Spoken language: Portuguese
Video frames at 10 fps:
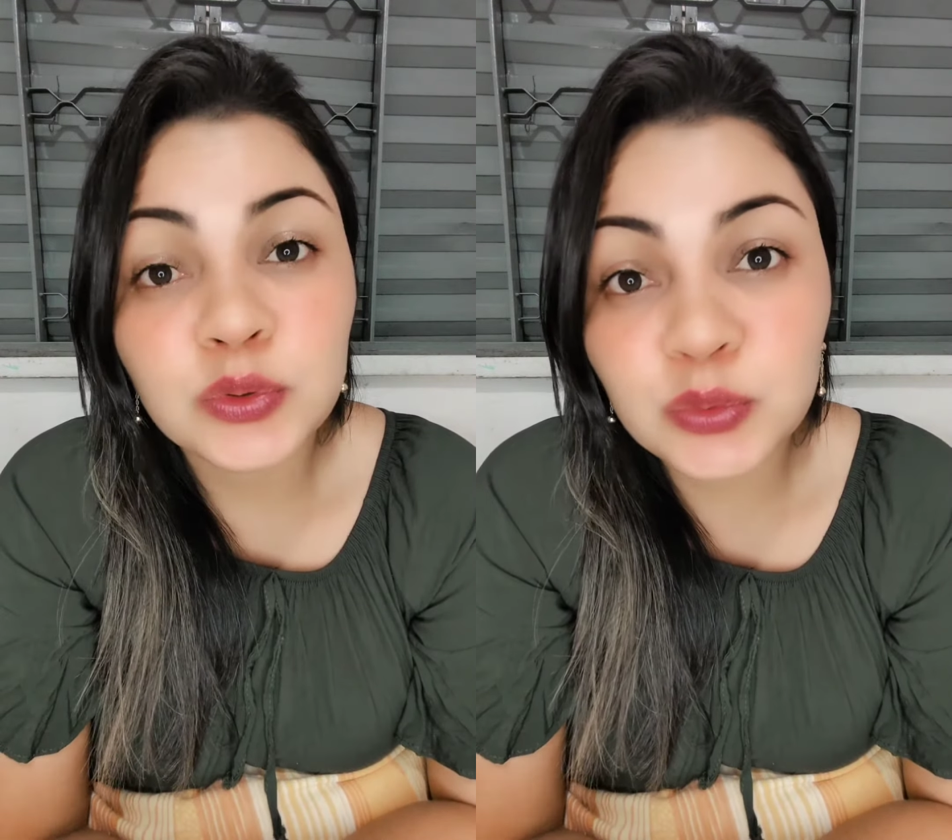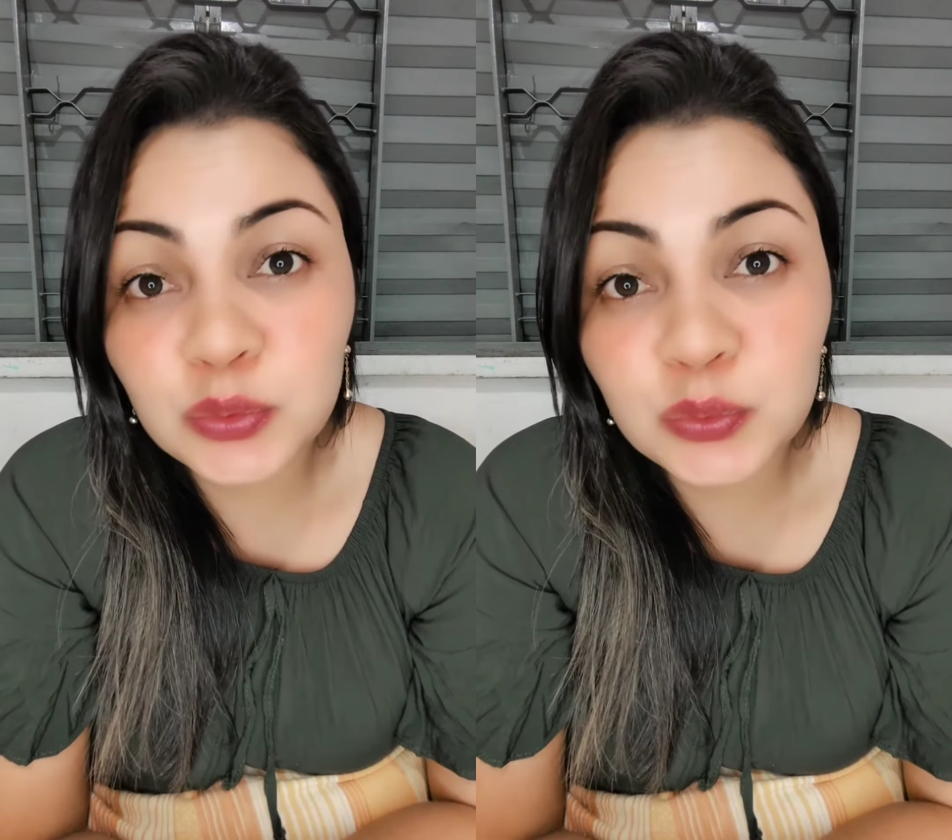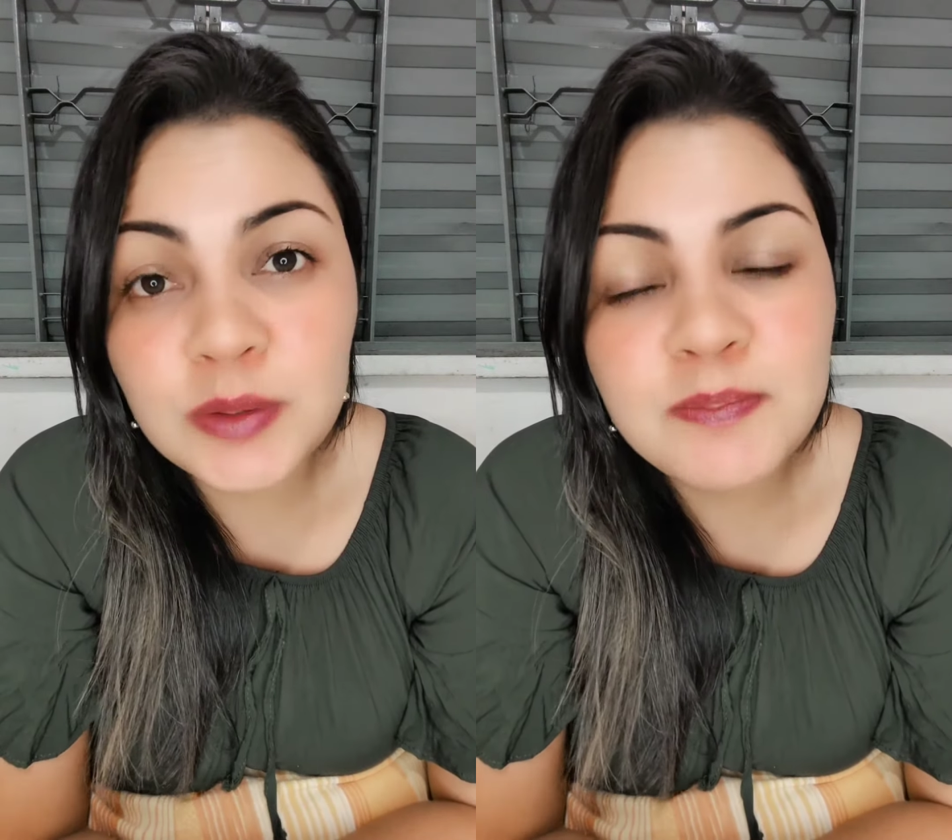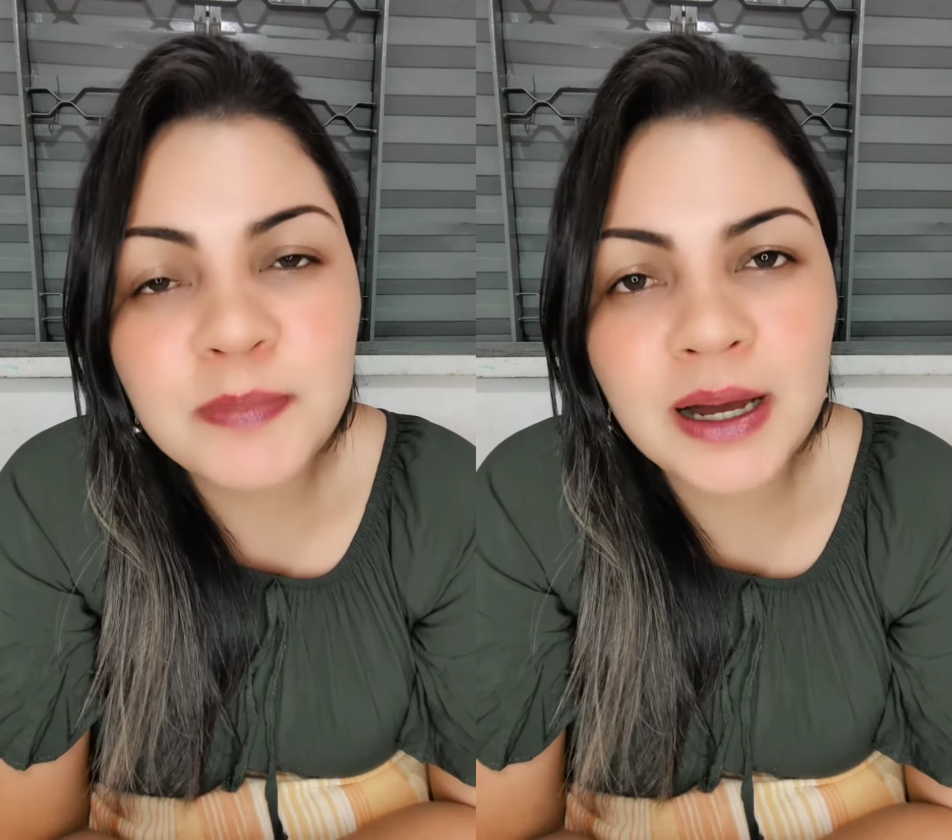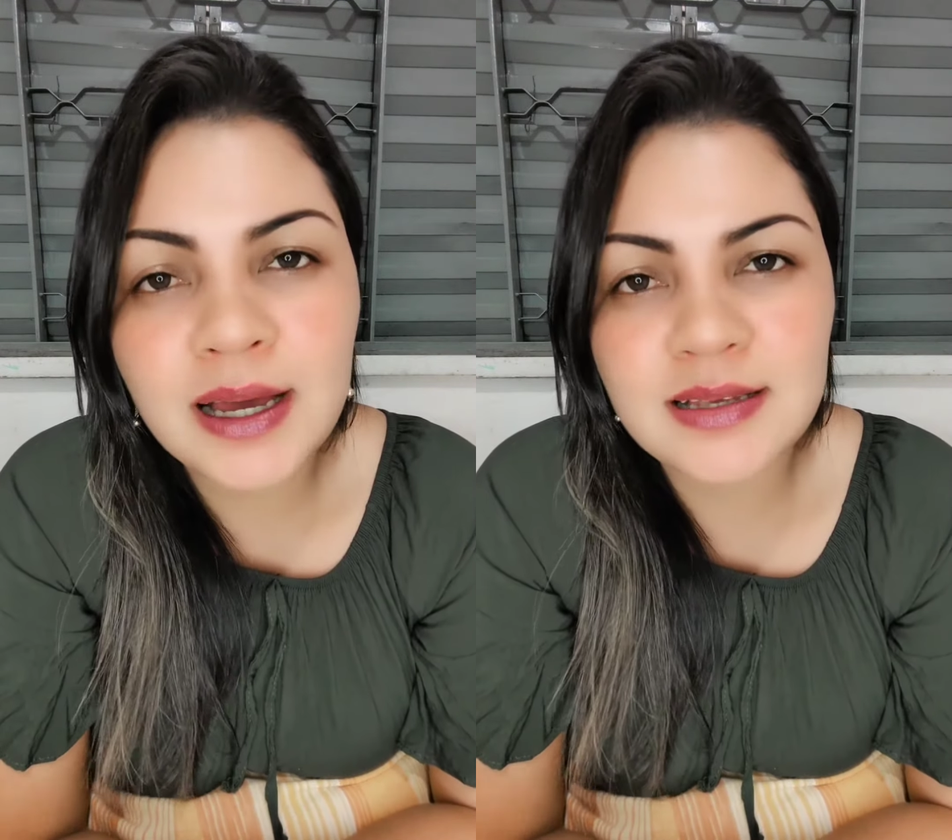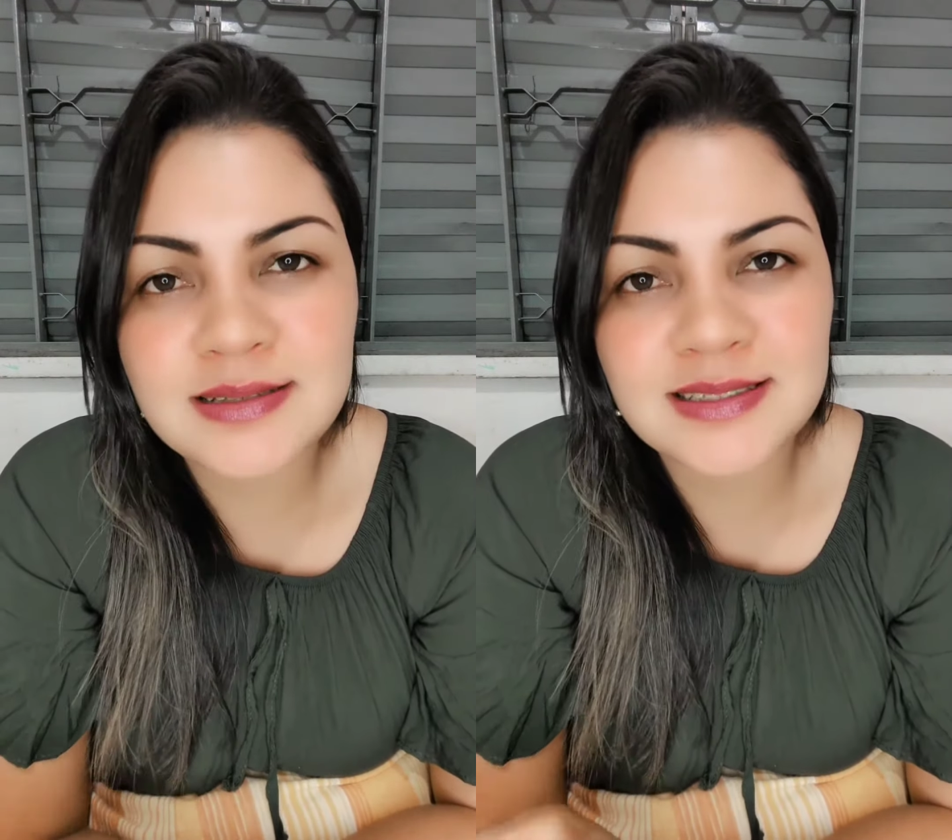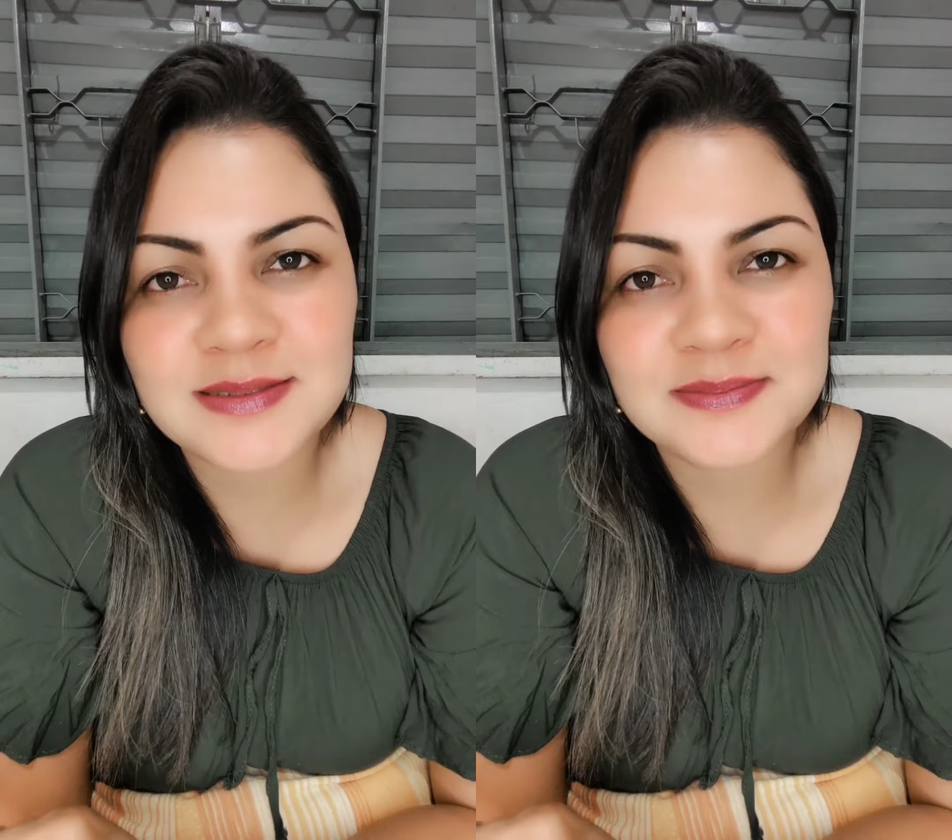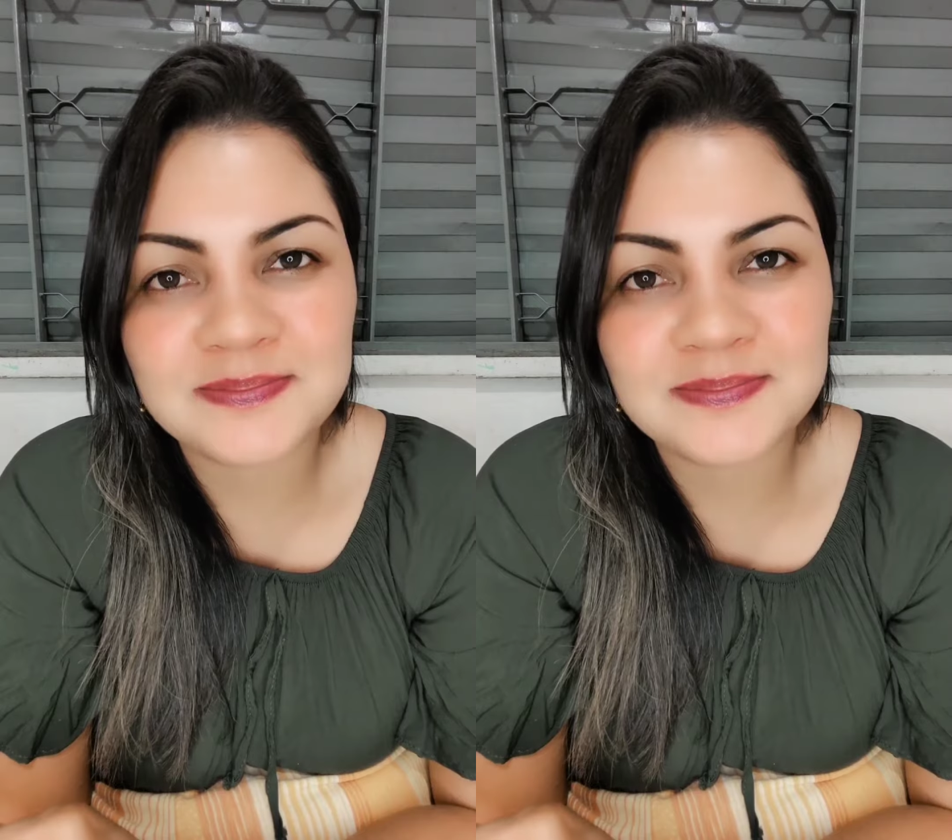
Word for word: tudo em paz,